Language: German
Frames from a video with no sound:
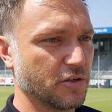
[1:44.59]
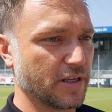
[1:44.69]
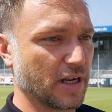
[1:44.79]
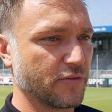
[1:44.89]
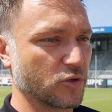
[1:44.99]
ja,
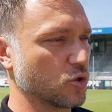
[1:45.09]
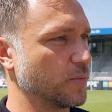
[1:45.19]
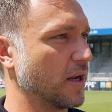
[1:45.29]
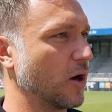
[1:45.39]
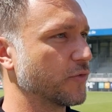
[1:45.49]
einfach durch
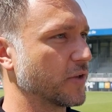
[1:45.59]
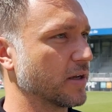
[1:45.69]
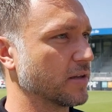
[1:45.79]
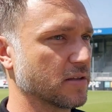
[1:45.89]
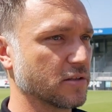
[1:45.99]
mein
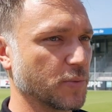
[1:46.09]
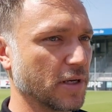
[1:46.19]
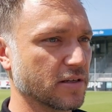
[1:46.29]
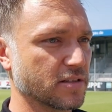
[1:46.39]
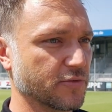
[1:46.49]
Auftreten den
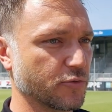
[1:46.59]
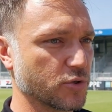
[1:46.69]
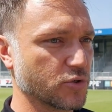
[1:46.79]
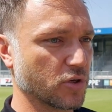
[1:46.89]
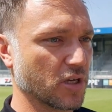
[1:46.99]
Spielern das Gefühl
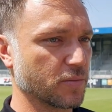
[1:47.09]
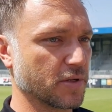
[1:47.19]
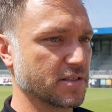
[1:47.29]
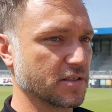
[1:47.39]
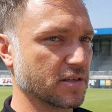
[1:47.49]
zu geben,
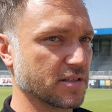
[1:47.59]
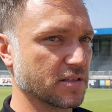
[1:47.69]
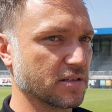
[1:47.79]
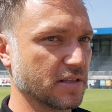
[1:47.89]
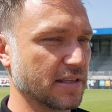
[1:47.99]
dass sie, dass
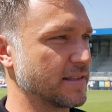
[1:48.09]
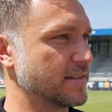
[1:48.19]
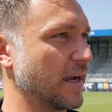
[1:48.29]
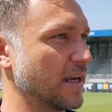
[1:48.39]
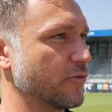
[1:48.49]
sie ein
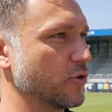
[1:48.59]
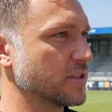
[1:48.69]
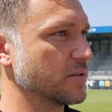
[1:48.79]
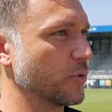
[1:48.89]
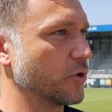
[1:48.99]
Teil von
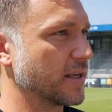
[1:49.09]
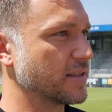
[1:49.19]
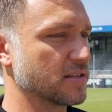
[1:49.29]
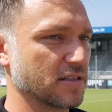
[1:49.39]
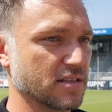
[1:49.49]
diesem Projekt
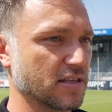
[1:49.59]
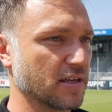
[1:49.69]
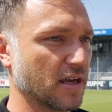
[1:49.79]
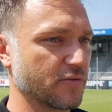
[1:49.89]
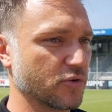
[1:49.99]
sind, dass sie ein
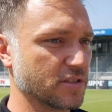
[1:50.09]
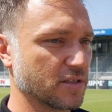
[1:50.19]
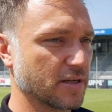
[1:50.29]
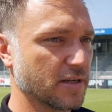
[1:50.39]
Teil von dieser,